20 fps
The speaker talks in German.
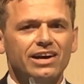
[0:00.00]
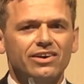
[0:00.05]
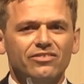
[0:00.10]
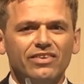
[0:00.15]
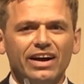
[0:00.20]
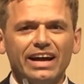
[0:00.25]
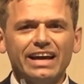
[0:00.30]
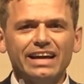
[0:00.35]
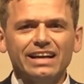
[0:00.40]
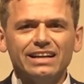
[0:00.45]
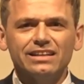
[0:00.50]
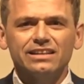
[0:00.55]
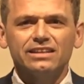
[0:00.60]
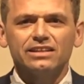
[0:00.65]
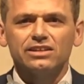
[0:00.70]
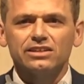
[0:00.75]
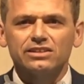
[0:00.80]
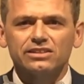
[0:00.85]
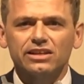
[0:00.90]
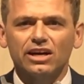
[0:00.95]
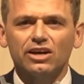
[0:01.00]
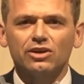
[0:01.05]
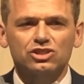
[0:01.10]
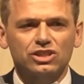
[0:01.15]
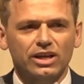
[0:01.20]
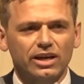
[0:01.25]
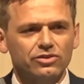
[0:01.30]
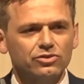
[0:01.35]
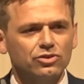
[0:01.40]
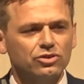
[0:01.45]
Weil der
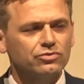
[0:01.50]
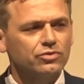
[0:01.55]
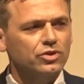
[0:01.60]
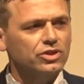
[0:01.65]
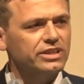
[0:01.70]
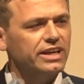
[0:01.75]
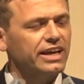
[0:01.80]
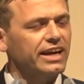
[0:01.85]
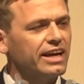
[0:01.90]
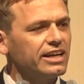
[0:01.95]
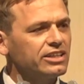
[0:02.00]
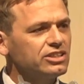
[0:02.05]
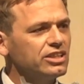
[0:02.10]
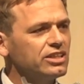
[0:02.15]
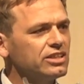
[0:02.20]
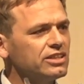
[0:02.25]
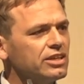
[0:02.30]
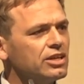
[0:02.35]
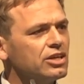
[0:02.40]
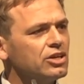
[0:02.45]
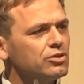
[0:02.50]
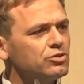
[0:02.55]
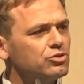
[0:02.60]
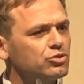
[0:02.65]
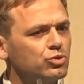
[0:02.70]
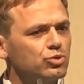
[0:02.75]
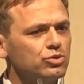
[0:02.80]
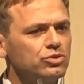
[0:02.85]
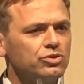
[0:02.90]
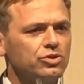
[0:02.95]
Standort wird gerechnet,
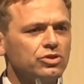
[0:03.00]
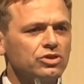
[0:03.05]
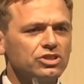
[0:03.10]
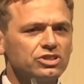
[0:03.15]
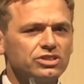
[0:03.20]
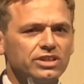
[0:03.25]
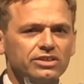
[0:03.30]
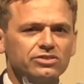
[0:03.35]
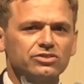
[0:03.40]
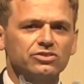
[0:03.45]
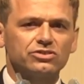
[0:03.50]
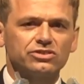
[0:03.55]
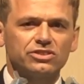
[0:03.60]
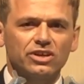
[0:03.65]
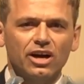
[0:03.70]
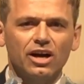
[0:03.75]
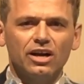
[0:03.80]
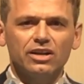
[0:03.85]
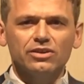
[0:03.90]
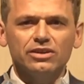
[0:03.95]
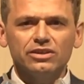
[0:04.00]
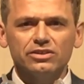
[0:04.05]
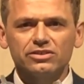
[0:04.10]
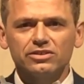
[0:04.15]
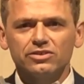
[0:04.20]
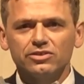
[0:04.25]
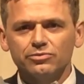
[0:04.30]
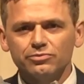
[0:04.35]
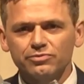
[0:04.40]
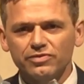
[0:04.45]
zuzüglich der Sozialhilfe
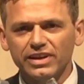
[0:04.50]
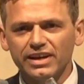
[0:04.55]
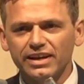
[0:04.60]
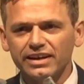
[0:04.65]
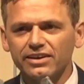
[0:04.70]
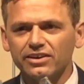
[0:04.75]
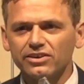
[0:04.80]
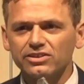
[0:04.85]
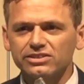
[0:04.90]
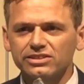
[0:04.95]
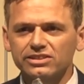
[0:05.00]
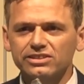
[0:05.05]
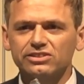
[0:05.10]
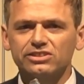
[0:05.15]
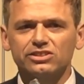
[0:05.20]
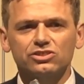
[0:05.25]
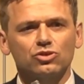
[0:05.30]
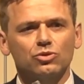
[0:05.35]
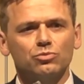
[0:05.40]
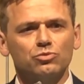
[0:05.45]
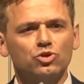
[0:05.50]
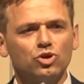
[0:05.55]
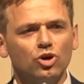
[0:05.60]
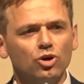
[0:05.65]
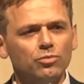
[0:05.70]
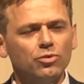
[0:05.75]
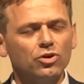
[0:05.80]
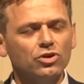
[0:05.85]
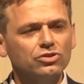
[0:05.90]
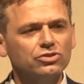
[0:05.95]
Pfleger, die sich darum
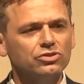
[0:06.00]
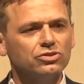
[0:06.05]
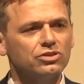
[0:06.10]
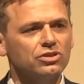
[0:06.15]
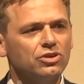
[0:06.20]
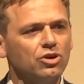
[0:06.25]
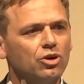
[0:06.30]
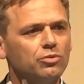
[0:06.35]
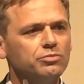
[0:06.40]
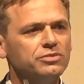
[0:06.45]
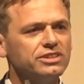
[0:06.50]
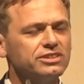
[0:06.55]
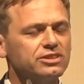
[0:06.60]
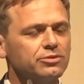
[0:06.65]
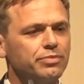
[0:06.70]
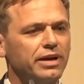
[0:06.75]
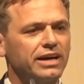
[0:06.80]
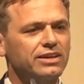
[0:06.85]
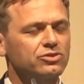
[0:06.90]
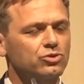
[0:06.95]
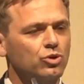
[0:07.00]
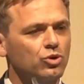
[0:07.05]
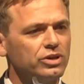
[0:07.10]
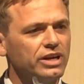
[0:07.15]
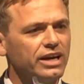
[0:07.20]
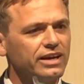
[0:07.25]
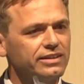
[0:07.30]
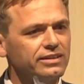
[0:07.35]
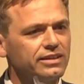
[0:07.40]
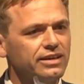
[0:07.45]
kümmern, um diese
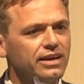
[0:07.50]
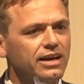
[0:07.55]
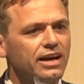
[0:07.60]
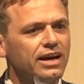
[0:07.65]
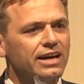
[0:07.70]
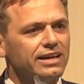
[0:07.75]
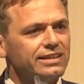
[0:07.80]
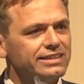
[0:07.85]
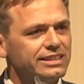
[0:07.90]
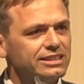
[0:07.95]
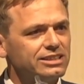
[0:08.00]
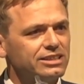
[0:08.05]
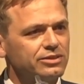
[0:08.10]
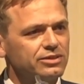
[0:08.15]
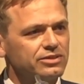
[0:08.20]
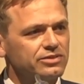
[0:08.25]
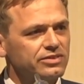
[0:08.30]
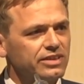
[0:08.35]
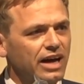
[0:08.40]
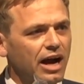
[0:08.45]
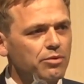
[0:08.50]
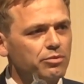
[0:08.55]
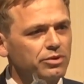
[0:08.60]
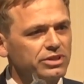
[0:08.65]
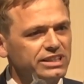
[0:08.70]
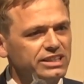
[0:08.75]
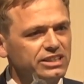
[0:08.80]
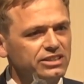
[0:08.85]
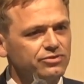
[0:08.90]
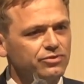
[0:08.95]
Personen, diese aber
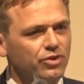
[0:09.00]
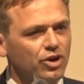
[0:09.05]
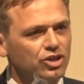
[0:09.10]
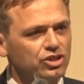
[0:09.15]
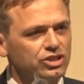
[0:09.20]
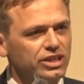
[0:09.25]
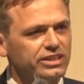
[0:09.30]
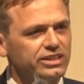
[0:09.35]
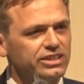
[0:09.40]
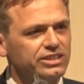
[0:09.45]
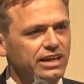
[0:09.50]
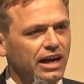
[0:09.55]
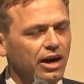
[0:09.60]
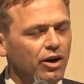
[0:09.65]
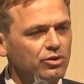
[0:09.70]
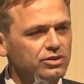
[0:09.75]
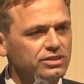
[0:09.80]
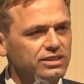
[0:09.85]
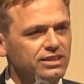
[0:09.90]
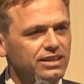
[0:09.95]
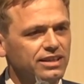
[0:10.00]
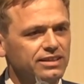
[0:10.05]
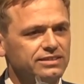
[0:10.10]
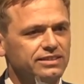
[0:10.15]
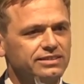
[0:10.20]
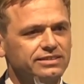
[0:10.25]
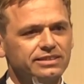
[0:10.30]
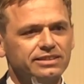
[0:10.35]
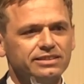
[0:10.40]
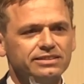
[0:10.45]
nicht vollständig
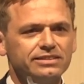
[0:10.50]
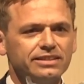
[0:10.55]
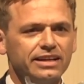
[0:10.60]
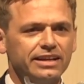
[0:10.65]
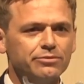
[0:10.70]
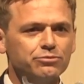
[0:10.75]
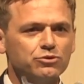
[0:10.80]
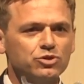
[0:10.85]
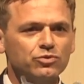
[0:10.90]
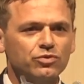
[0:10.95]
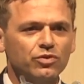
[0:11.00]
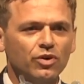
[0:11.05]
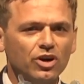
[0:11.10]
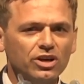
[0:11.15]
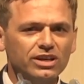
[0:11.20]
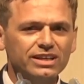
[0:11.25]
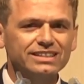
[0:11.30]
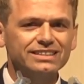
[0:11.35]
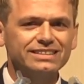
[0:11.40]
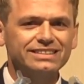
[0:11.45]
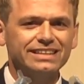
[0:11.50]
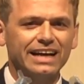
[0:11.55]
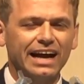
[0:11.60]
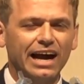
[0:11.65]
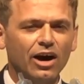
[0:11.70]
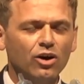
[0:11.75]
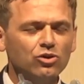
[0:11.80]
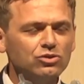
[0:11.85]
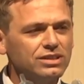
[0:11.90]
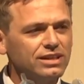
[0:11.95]
ausgelastet sind. Demzufolge ist die
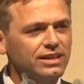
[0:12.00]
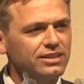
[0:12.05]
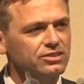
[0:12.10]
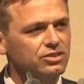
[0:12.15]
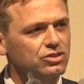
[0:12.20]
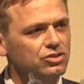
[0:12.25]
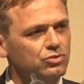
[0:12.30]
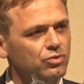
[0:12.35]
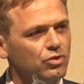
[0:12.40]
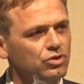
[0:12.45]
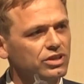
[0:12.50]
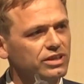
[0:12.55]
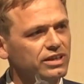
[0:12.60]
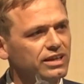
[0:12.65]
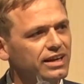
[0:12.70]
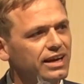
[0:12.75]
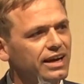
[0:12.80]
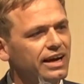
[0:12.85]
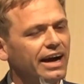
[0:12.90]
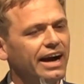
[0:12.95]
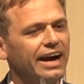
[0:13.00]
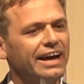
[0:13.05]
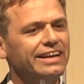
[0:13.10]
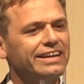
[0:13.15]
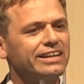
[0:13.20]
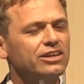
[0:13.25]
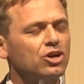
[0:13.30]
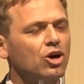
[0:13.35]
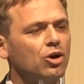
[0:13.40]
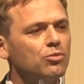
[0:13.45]
Auslastungsquote
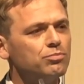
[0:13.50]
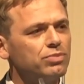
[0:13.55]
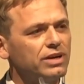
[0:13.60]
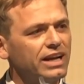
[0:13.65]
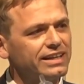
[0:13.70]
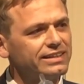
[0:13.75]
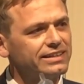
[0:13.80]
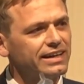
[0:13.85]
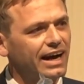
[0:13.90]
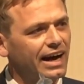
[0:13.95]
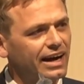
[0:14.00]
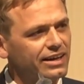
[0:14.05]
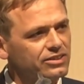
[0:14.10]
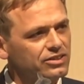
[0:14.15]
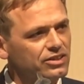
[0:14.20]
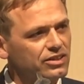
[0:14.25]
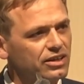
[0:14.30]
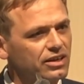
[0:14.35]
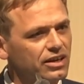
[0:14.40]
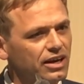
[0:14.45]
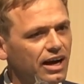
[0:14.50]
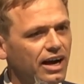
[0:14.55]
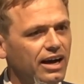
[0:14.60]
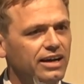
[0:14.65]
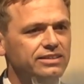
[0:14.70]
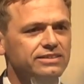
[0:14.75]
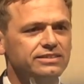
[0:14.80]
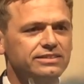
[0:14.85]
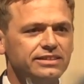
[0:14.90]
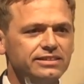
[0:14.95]
eine komplett andere
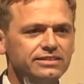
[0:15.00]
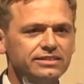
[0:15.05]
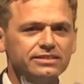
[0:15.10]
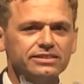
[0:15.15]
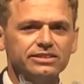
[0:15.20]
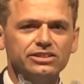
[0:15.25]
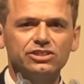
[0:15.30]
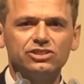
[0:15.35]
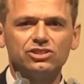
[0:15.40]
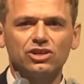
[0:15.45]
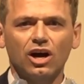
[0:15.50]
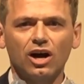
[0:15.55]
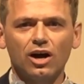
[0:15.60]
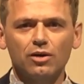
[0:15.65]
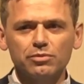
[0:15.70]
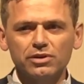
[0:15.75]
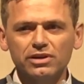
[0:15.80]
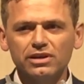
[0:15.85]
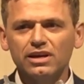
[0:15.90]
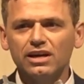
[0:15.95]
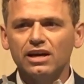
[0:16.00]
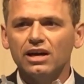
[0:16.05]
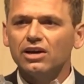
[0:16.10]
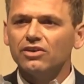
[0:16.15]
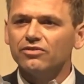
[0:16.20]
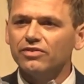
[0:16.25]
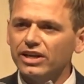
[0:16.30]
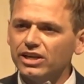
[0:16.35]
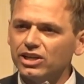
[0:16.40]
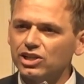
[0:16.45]
als diese, die ich habe,
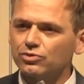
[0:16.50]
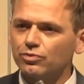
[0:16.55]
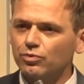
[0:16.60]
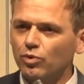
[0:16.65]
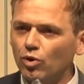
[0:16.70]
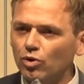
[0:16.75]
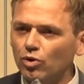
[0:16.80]
wenn ich